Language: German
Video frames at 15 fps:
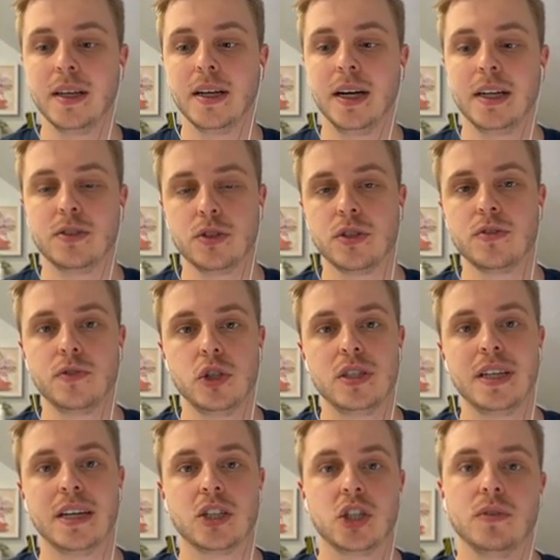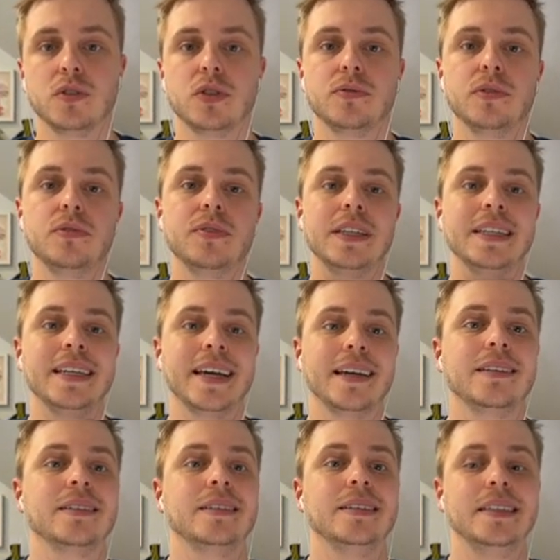Ansonsten würde ich sagen, schauen wir uns auf jeden Fall direkt
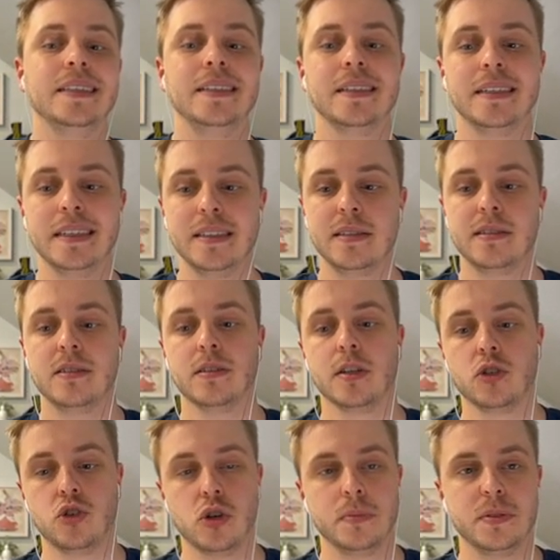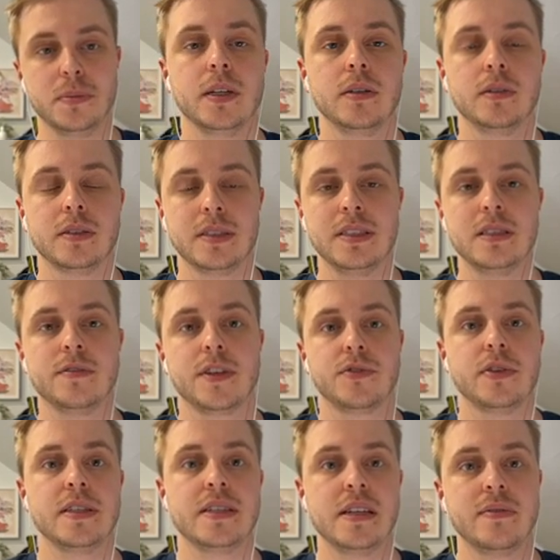die nächsten äh, Jobs mal an. Das nächste, was wir
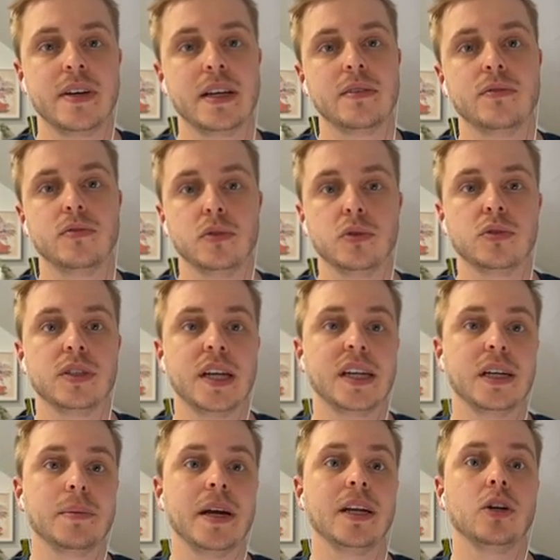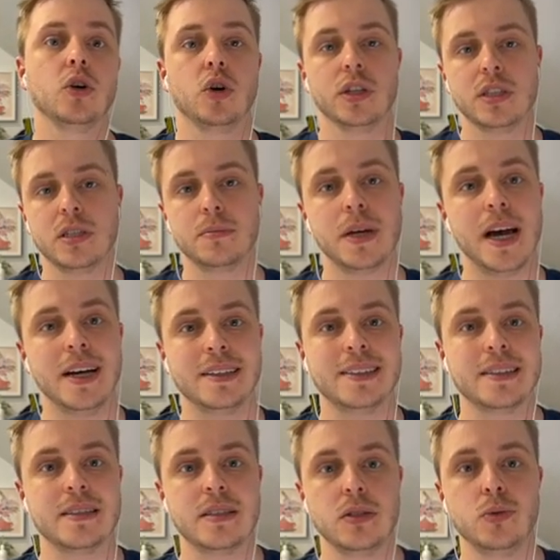sehen werden, wird unter anderem eine Concept Art
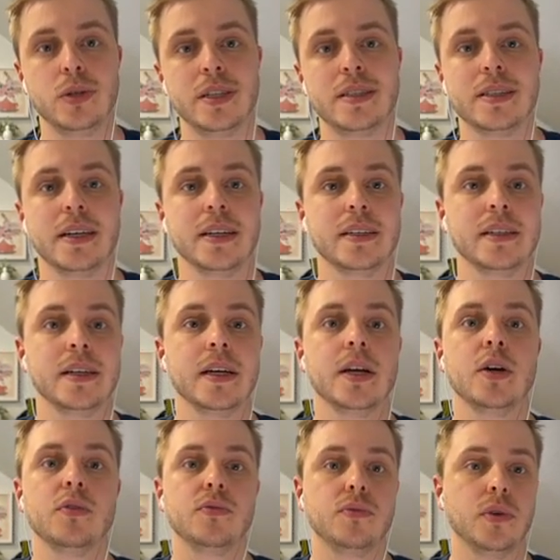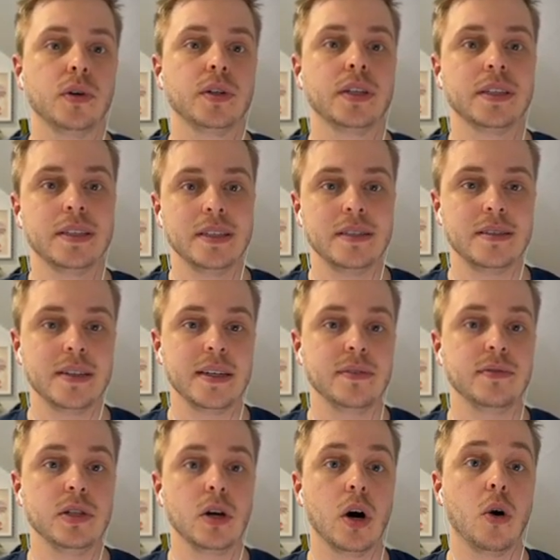Series sein von Disney wie
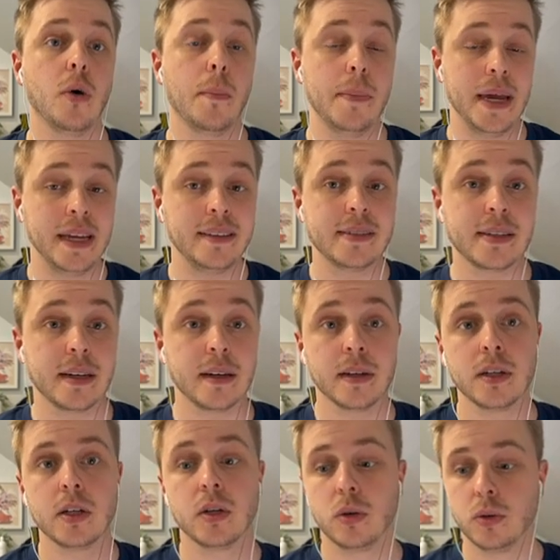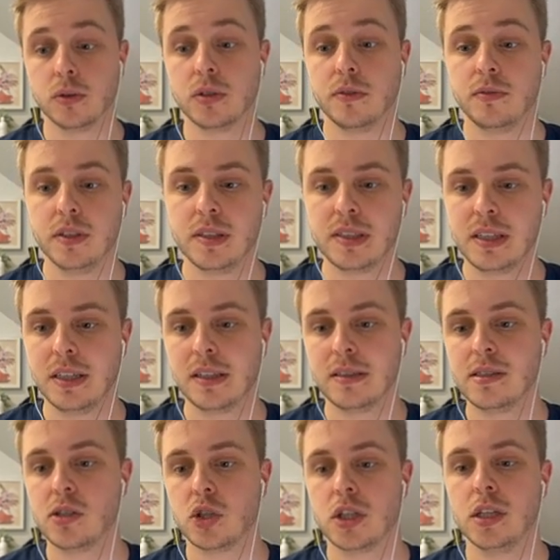auch Pixar. Und wir sehen hier an dieser
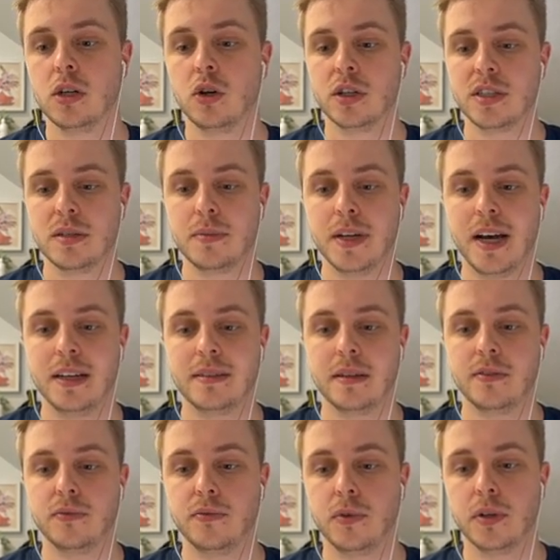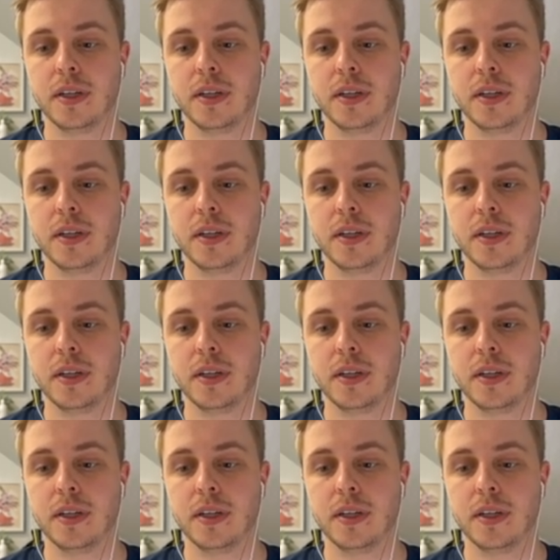Stelle Concept Art von